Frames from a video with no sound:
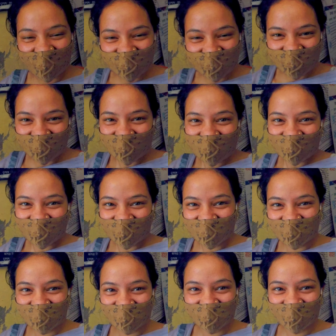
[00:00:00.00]
जी
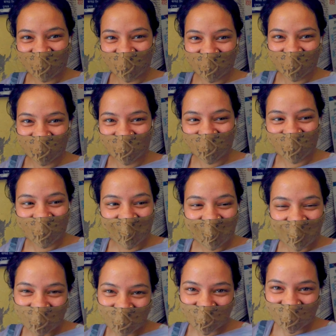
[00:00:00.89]
बताओ
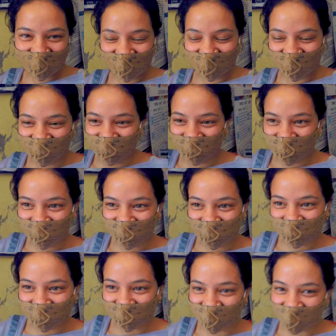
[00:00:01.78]
टीका लगेगा
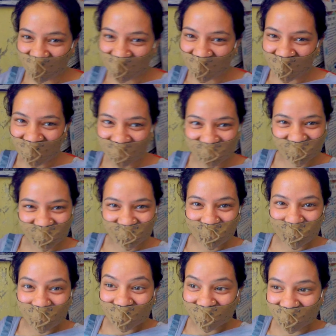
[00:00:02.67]
हाँ जी
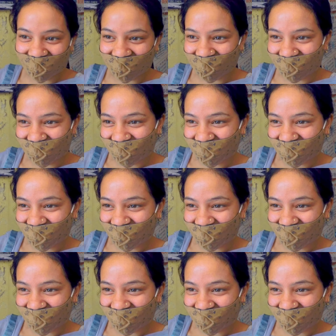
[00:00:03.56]
बड़ा डर लग रहा